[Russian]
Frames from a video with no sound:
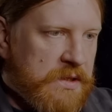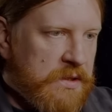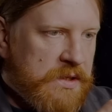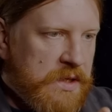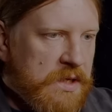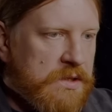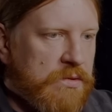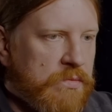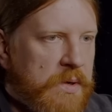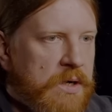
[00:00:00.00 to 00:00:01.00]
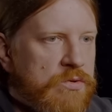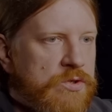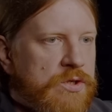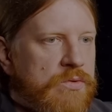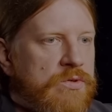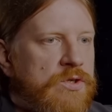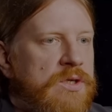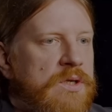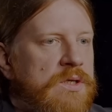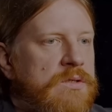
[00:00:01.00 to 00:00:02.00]
этот текст, он похож
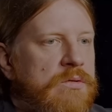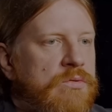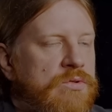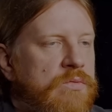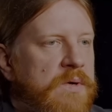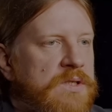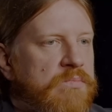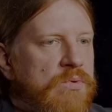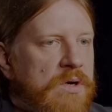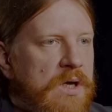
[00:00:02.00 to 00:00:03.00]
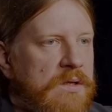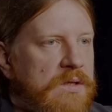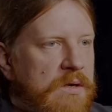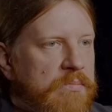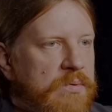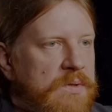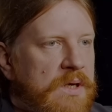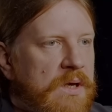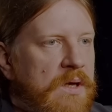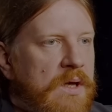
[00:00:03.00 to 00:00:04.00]
очень на инструкцию по сборке, да,
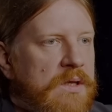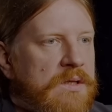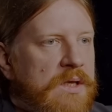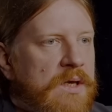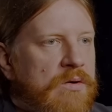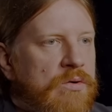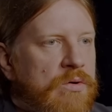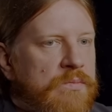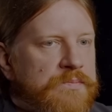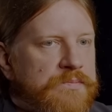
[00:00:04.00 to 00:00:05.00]
на, на некую